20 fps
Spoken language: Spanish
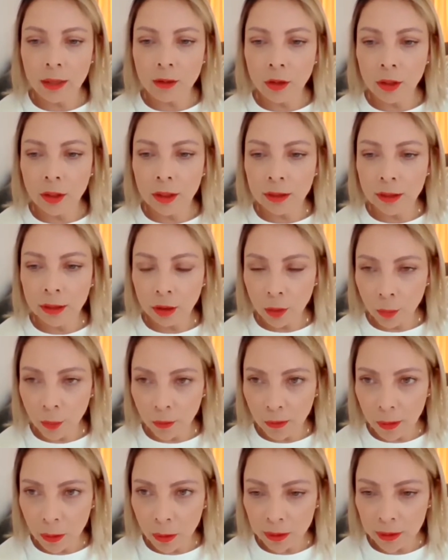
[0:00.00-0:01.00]
Le solicito,
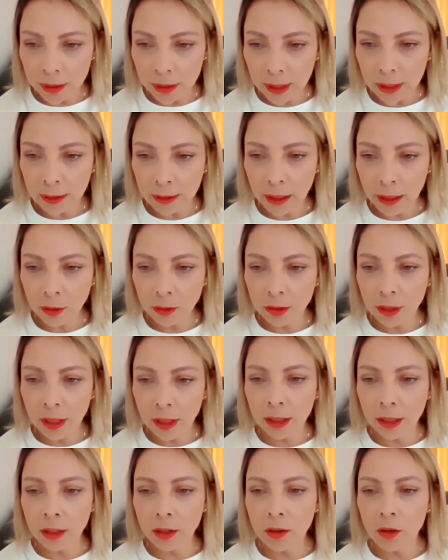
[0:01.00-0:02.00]
por favor, secretario
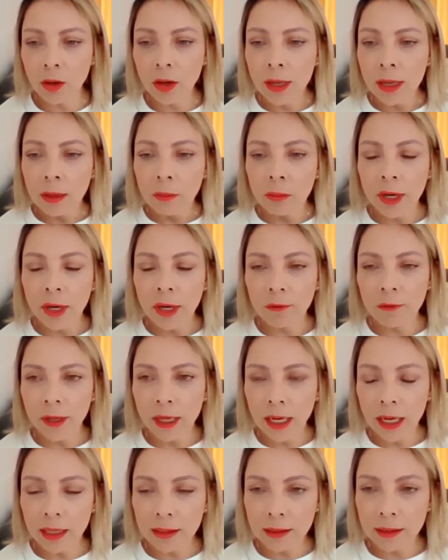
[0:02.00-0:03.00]
técnico,
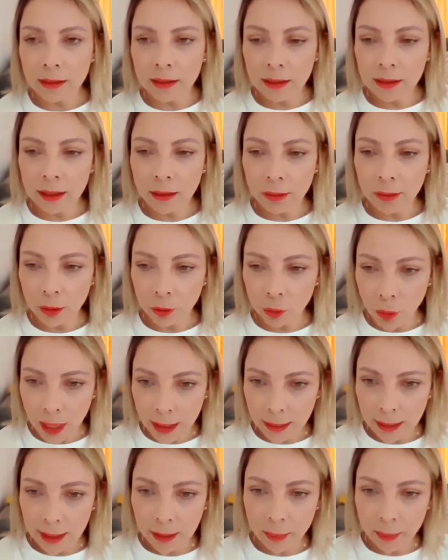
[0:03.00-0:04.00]
verifique la asistencia
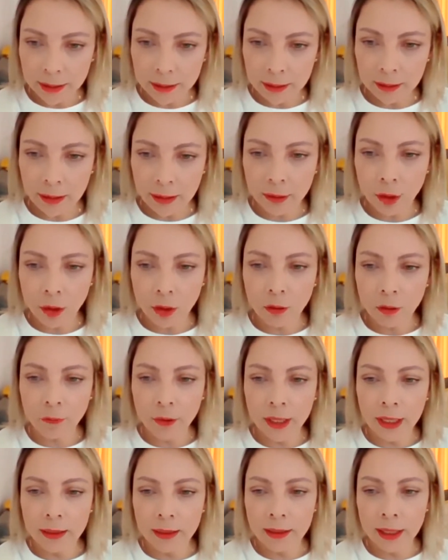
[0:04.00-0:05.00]
virtual de la presente
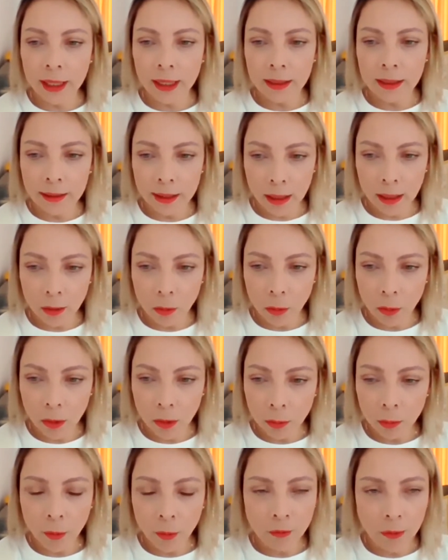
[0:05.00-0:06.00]
videoconferencia y si hay
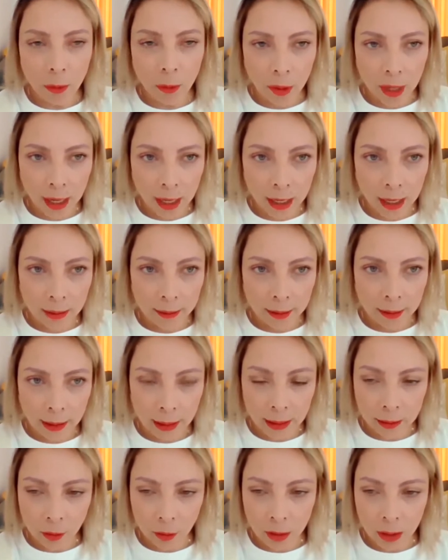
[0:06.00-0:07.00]
quórum, por favor, haga la
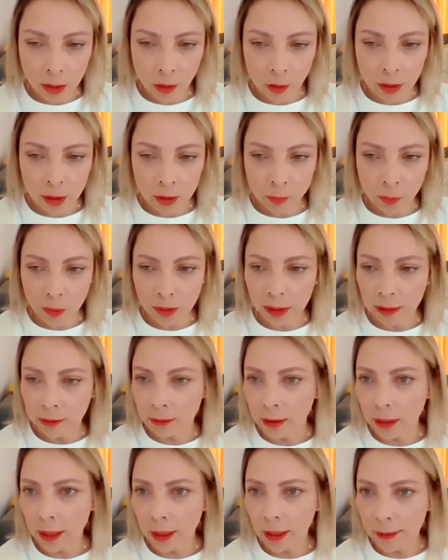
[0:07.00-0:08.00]
declaratoria
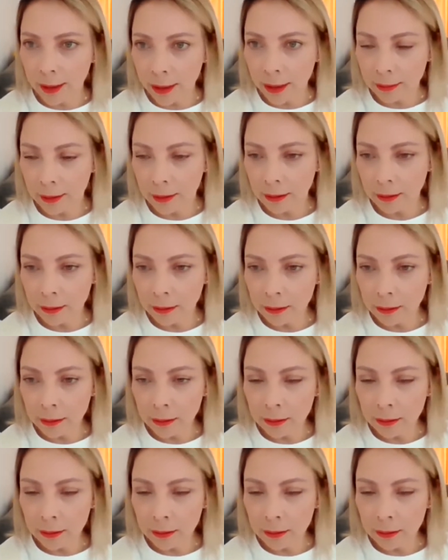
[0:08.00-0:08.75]
correspondiente. Adelante.